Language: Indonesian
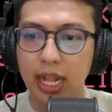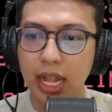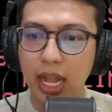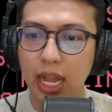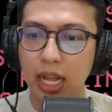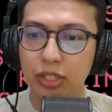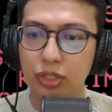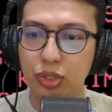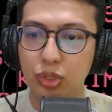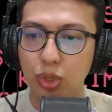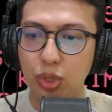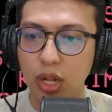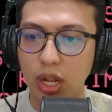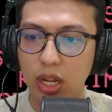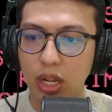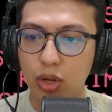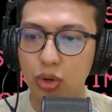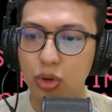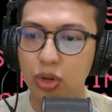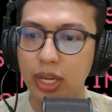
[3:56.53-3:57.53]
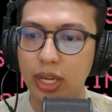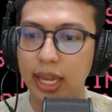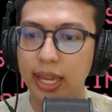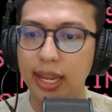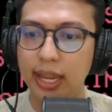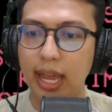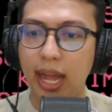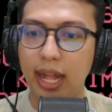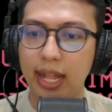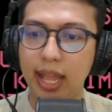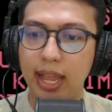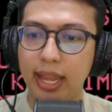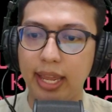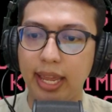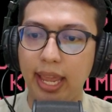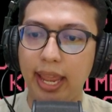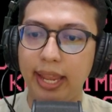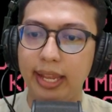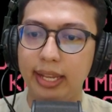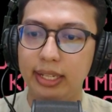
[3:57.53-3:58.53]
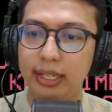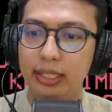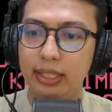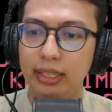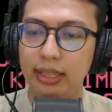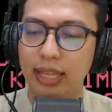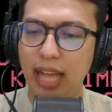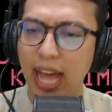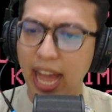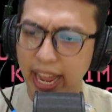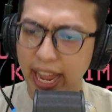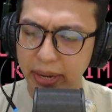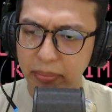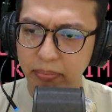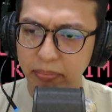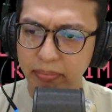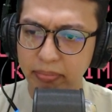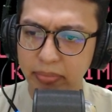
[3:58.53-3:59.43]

ada sugar cookie, ada K lime,